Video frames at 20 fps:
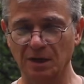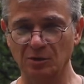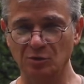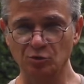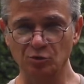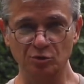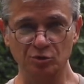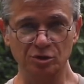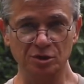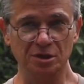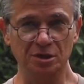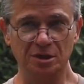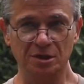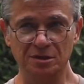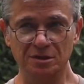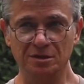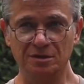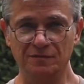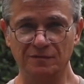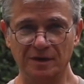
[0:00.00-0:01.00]
Художник –
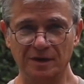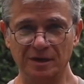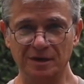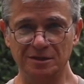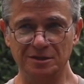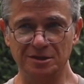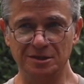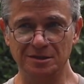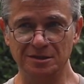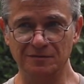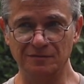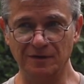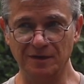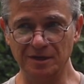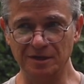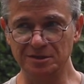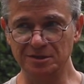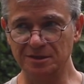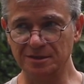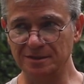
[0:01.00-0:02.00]
это творец.
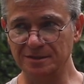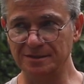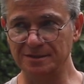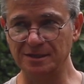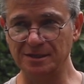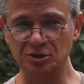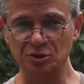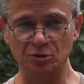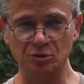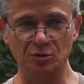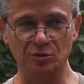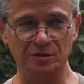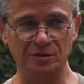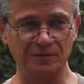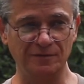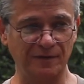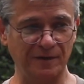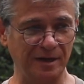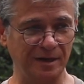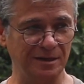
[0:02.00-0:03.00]
Творец – это значит, он
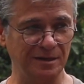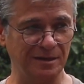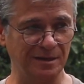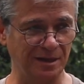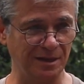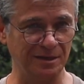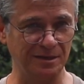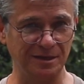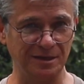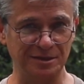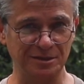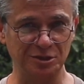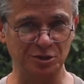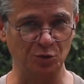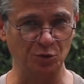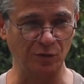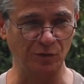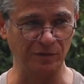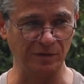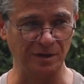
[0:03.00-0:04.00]
творит на этой
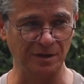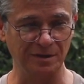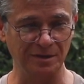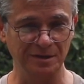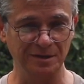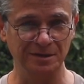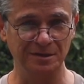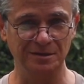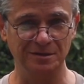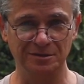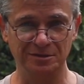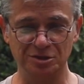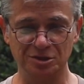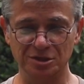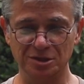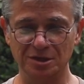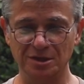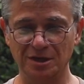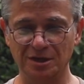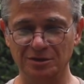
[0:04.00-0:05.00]
основе,
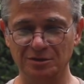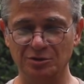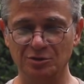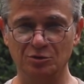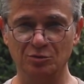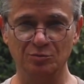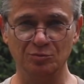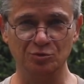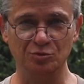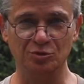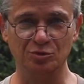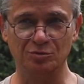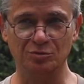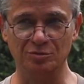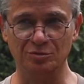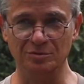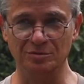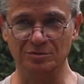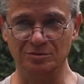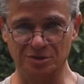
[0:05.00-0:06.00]
сочиняет эту
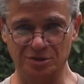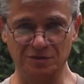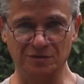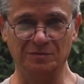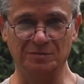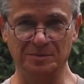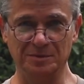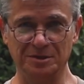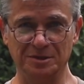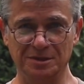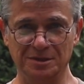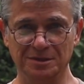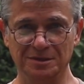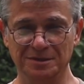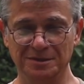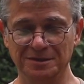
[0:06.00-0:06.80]
музыку в живописи.